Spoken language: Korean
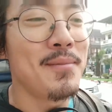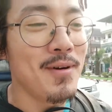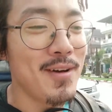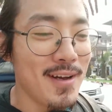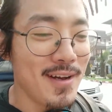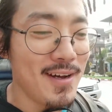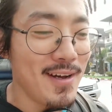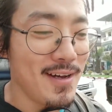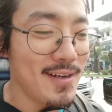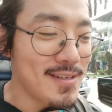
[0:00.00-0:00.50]

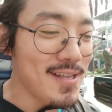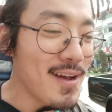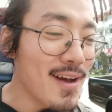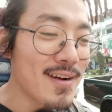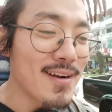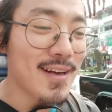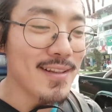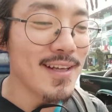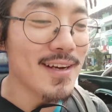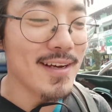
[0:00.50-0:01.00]
뭐야
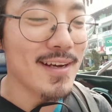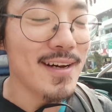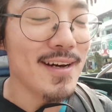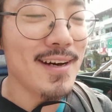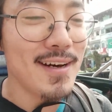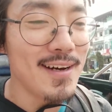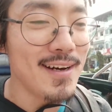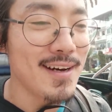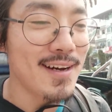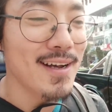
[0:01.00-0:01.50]
생활을
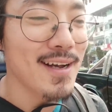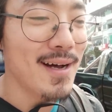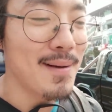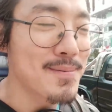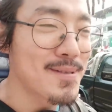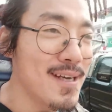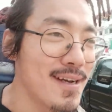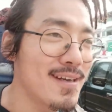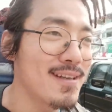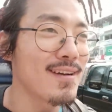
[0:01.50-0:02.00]
하다가
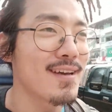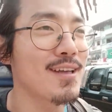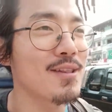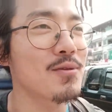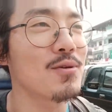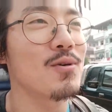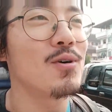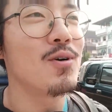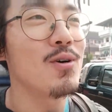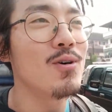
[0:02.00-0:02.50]
갑자기 이렇게
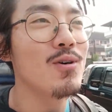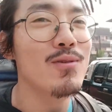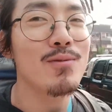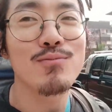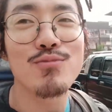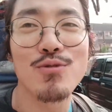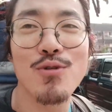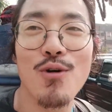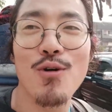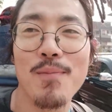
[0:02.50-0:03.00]
또
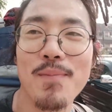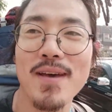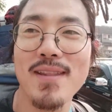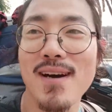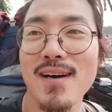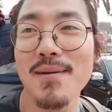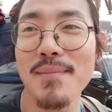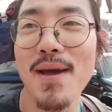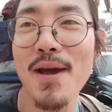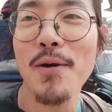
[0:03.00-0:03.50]
무거운
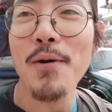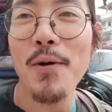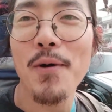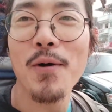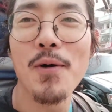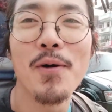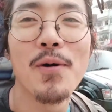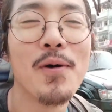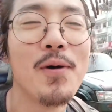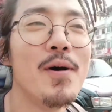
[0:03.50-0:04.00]
배낭을
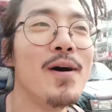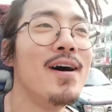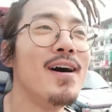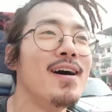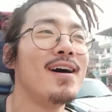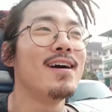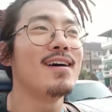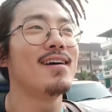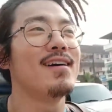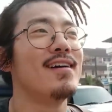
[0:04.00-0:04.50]
메고
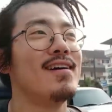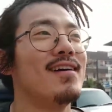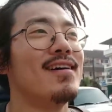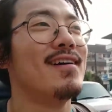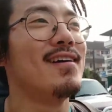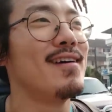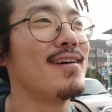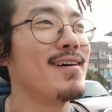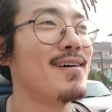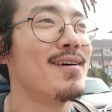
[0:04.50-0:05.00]

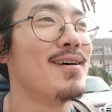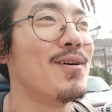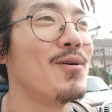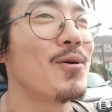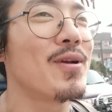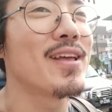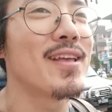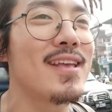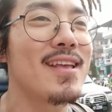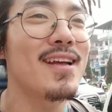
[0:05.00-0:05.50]
어,
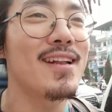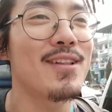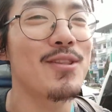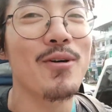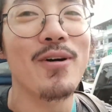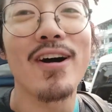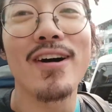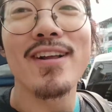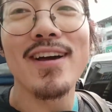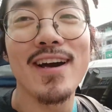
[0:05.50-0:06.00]
오랜 기간을
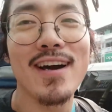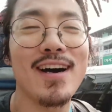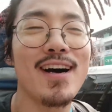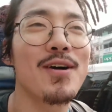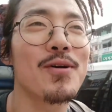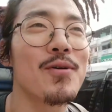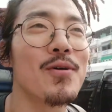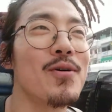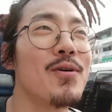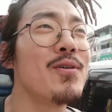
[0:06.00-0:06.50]
또 걸어야
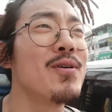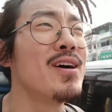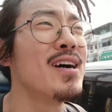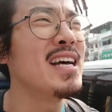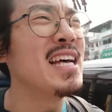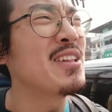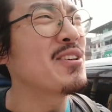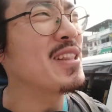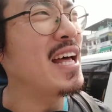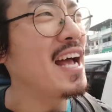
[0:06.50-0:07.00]
하고
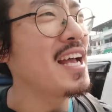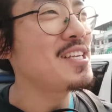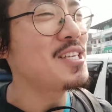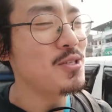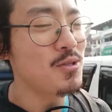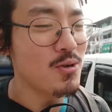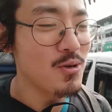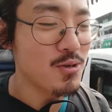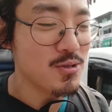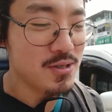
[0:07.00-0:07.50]

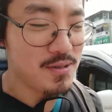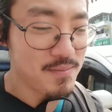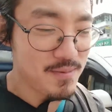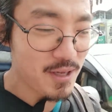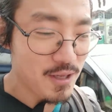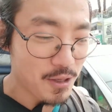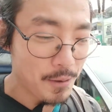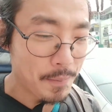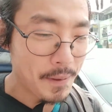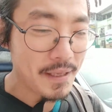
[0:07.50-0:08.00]
날씨도
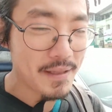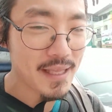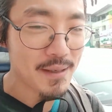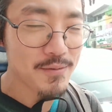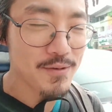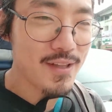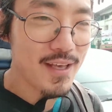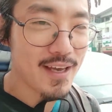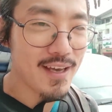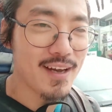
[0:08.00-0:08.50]
좀 더 덥기
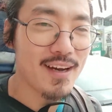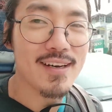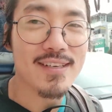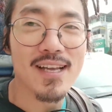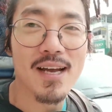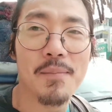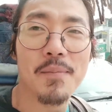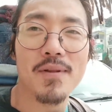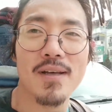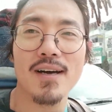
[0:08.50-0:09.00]
때문에
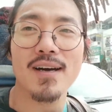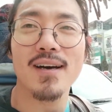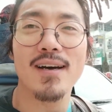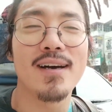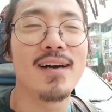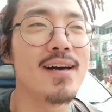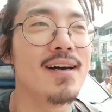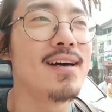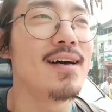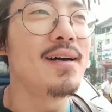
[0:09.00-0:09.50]
아,
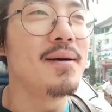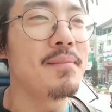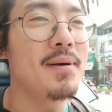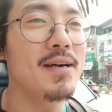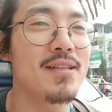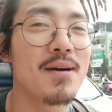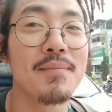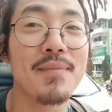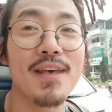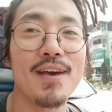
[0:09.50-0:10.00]
생각보다
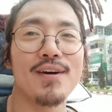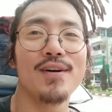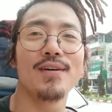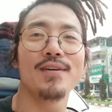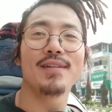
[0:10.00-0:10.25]
많이 덥네요.